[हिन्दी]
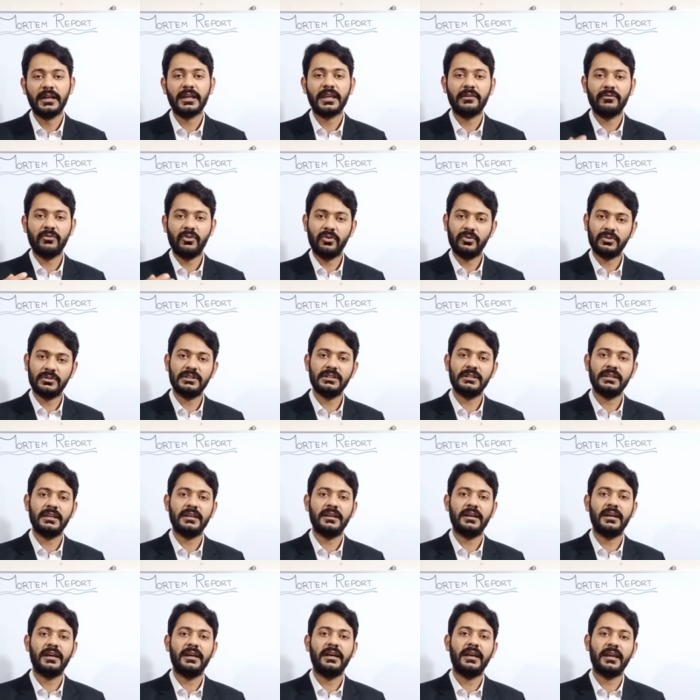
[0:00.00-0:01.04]
कि वो होती
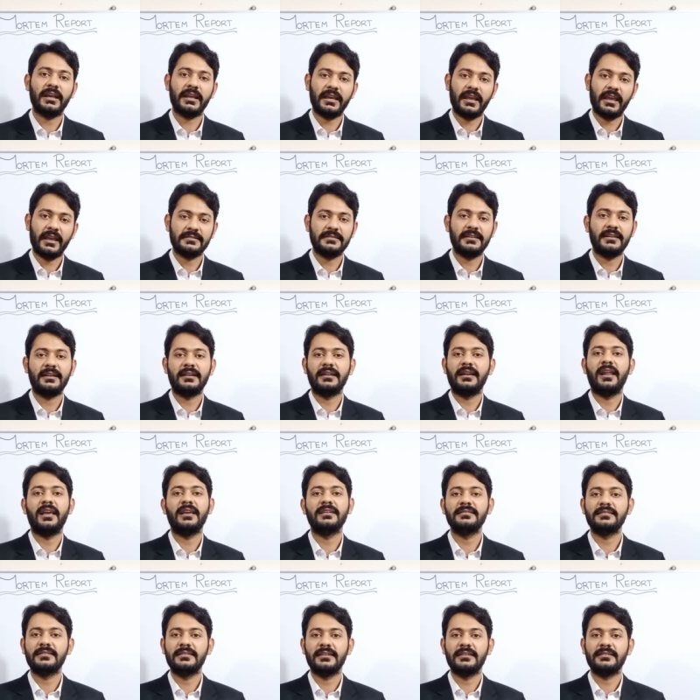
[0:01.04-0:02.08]
क्या है कैसे
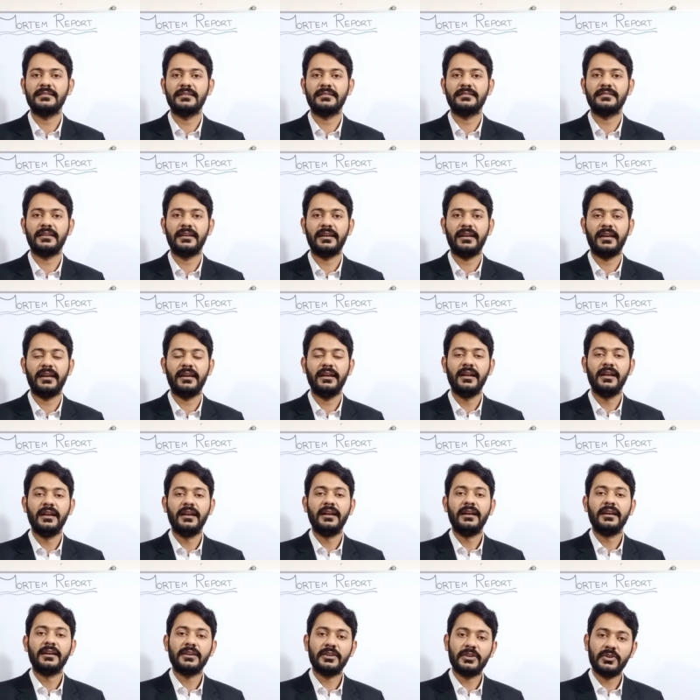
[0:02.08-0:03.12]
एनालाइज किया जाता है
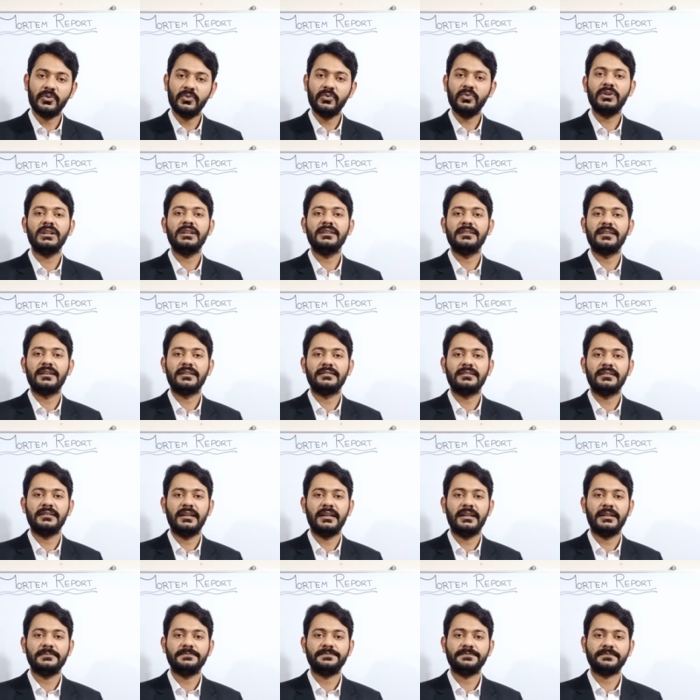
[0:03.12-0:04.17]
क्यों की जाती
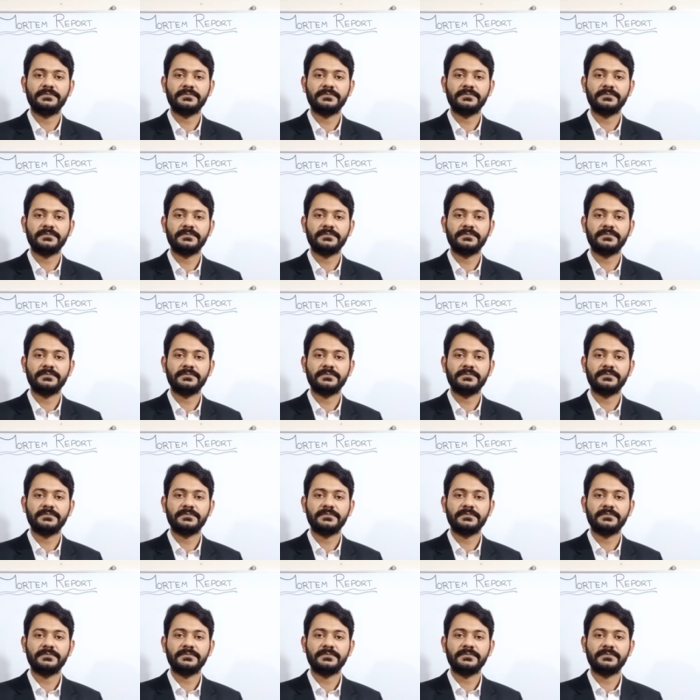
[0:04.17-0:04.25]
है